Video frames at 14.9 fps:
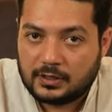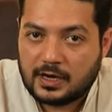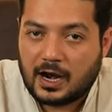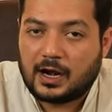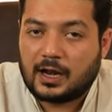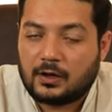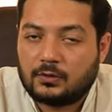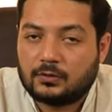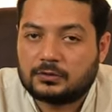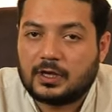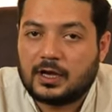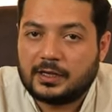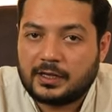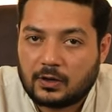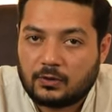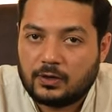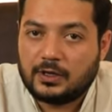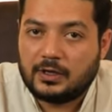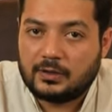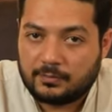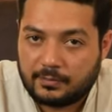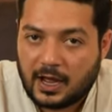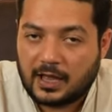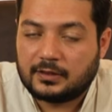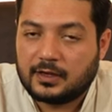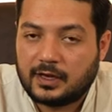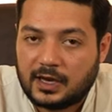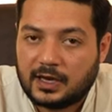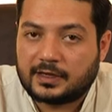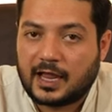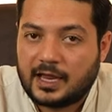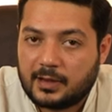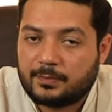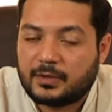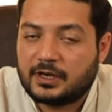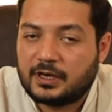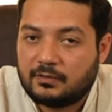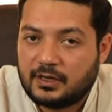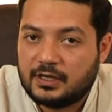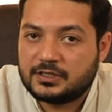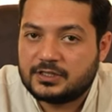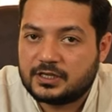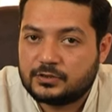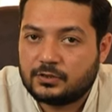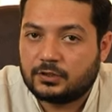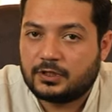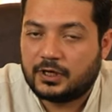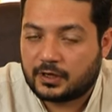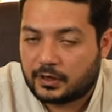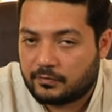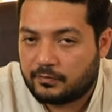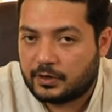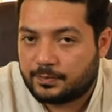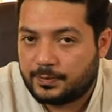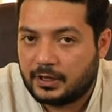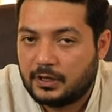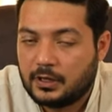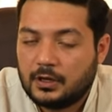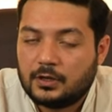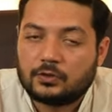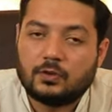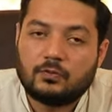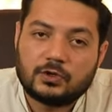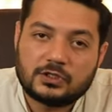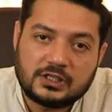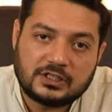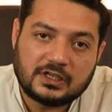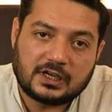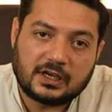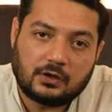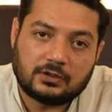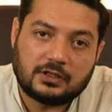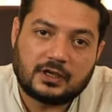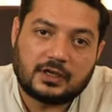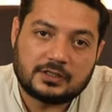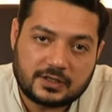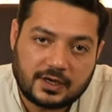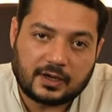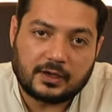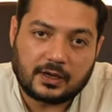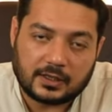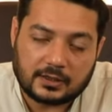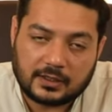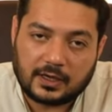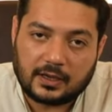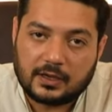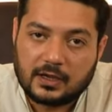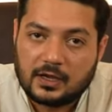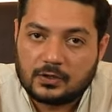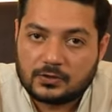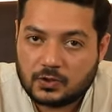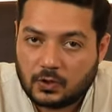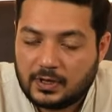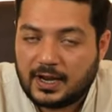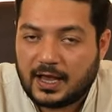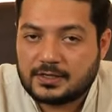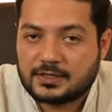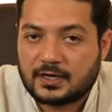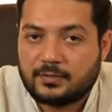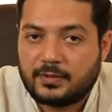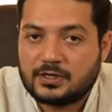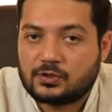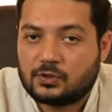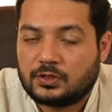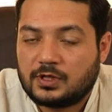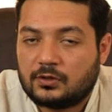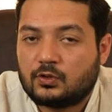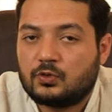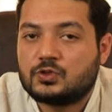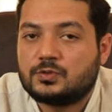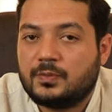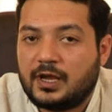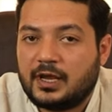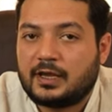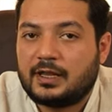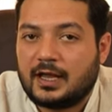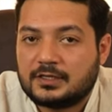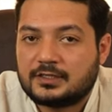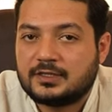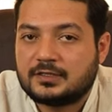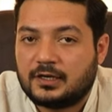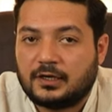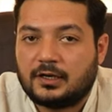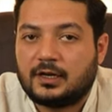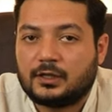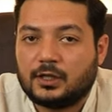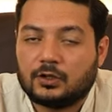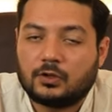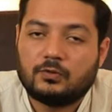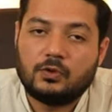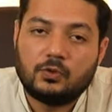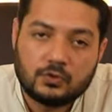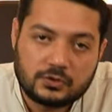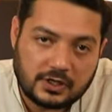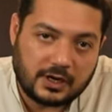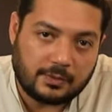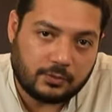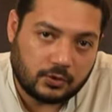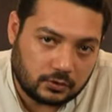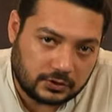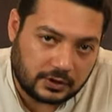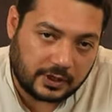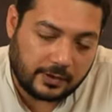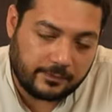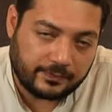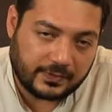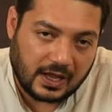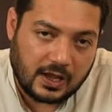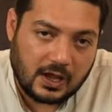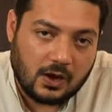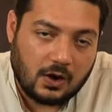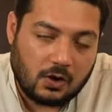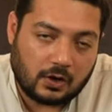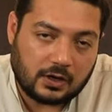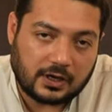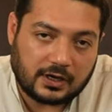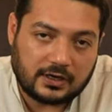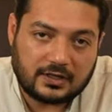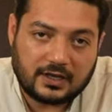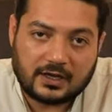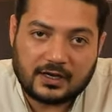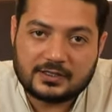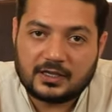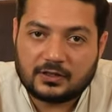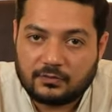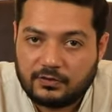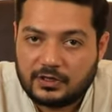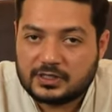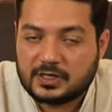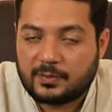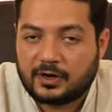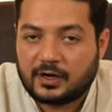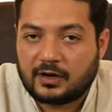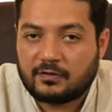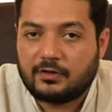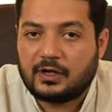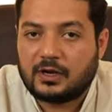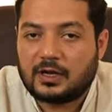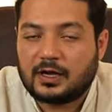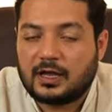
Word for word: नाड़ा होता है या कोई बांधने या टाइप करने वाली चीज़ होती है अंडरवियर पे तो वो चीज़ें क्या होती है कि स्टिक रहती है जो इलास्टिक बेस होती है तो उसमें एक इलास्टिसिटी रहती है तो वो लूजन अप होते हैं और अगर देखा जाए तो वीशेप अंडरवियर